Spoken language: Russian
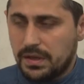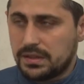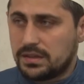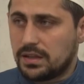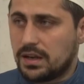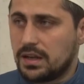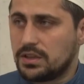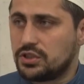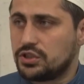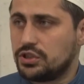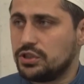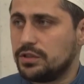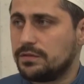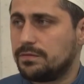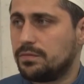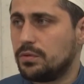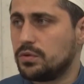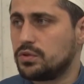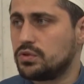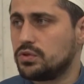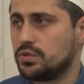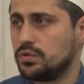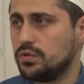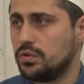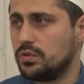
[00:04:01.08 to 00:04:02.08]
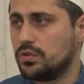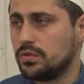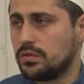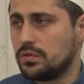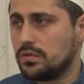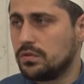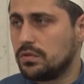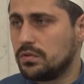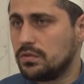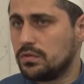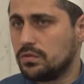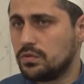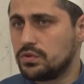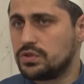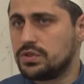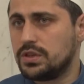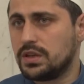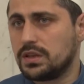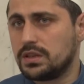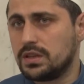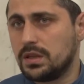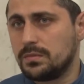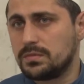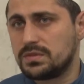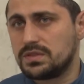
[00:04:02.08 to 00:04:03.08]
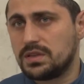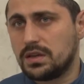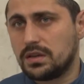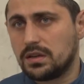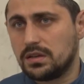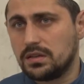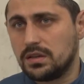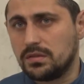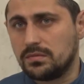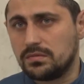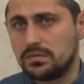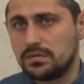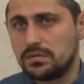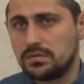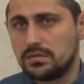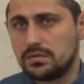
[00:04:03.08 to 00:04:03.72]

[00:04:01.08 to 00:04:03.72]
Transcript: потраченным в впустую усердием, старанием.